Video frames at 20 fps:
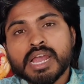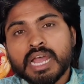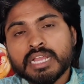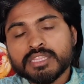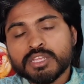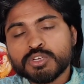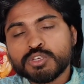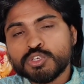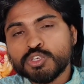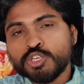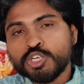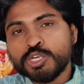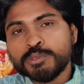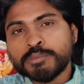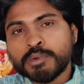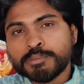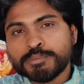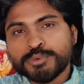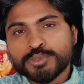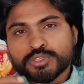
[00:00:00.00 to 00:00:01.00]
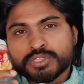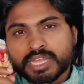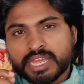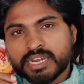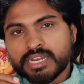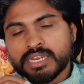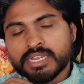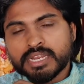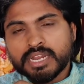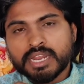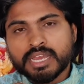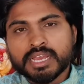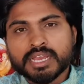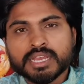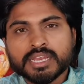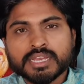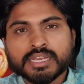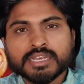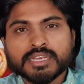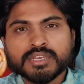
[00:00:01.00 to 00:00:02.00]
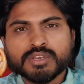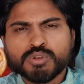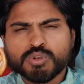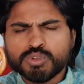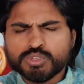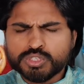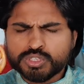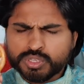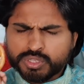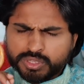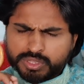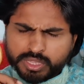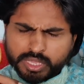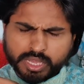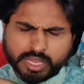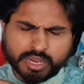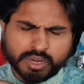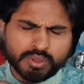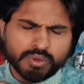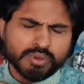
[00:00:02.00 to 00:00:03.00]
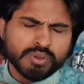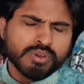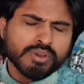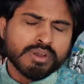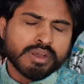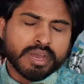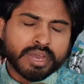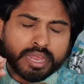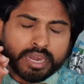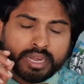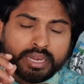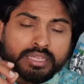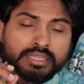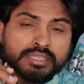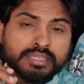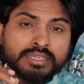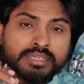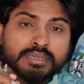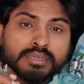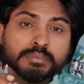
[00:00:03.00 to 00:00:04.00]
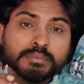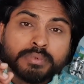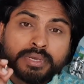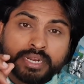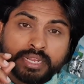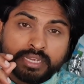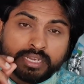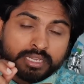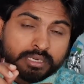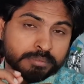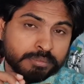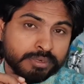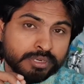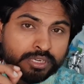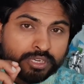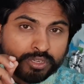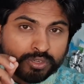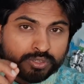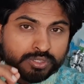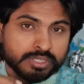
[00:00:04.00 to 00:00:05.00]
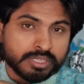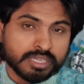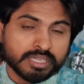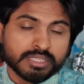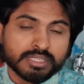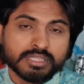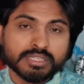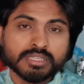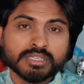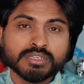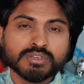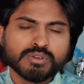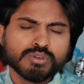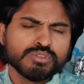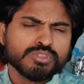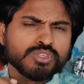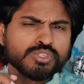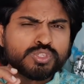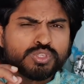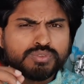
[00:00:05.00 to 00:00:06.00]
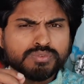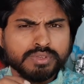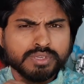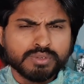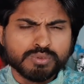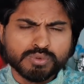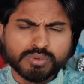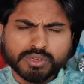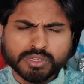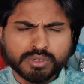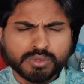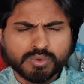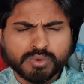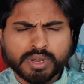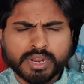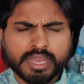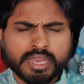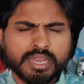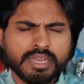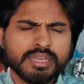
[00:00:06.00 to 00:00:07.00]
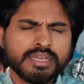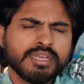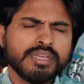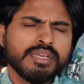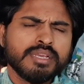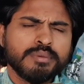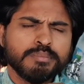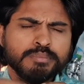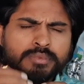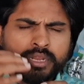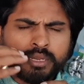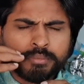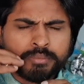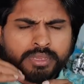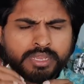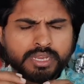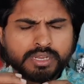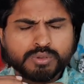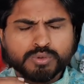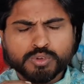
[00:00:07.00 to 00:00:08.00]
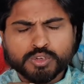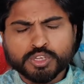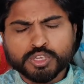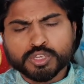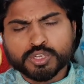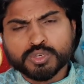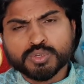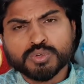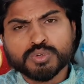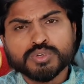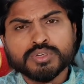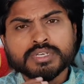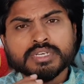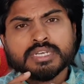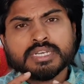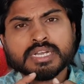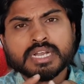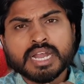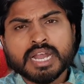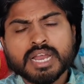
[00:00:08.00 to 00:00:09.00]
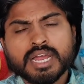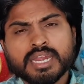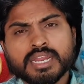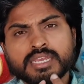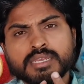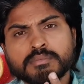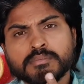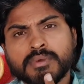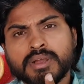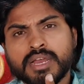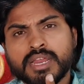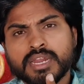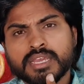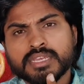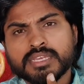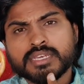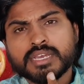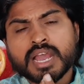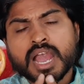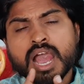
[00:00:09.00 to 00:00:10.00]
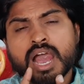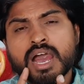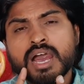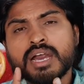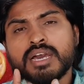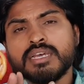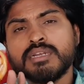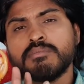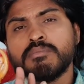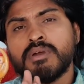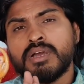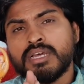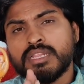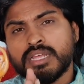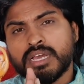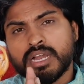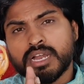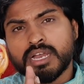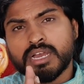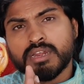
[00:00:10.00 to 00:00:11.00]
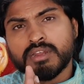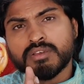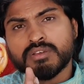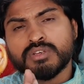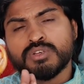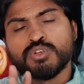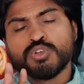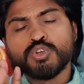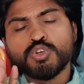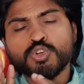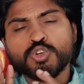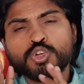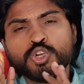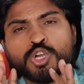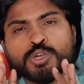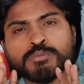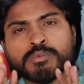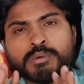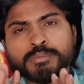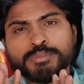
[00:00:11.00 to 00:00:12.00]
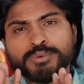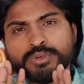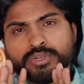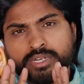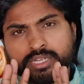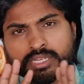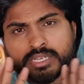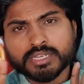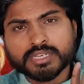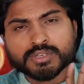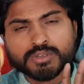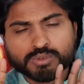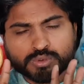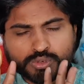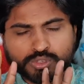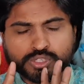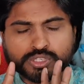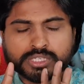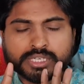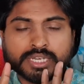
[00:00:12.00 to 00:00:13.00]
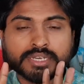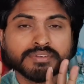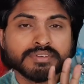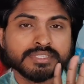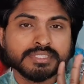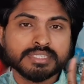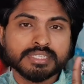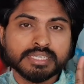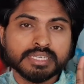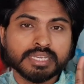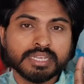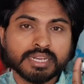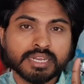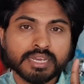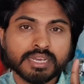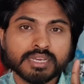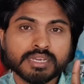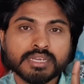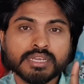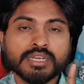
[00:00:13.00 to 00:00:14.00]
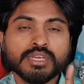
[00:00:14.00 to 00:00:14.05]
அந்த குங்குமப்பூ தண்ணியில் கொஞ்சம் தேனோ அல்லது பனங்கருப்பட்டியோ சேர்த்து கொஞ்சம் சுவை கூட்டி கூட மென்மையாக குடிக்கணும் காலை மாலை ஆறு மாத காலம் குங்குமப்பூட்டி டீ குடிச்சிட்டே வந்தீங்கன்னா